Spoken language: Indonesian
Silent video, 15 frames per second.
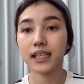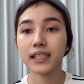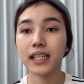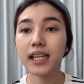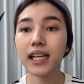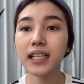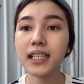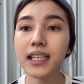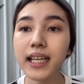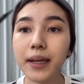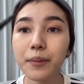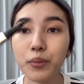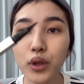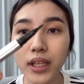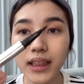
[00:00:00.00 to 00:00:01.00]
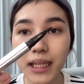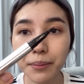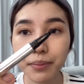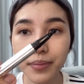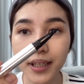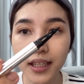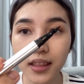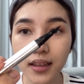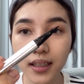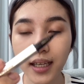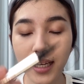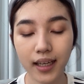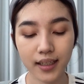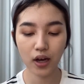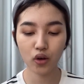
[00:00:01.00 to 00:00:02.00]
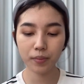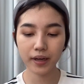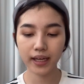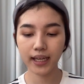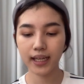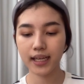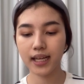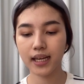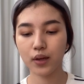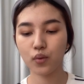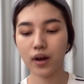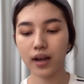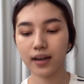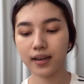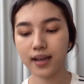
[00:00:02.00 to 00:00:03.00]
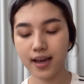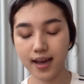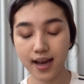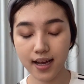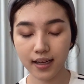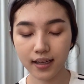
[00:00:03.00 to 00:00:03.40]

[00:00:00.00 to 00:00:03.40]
jadi kan ini kayak punya tip gitu ya aku pakai dari Wardah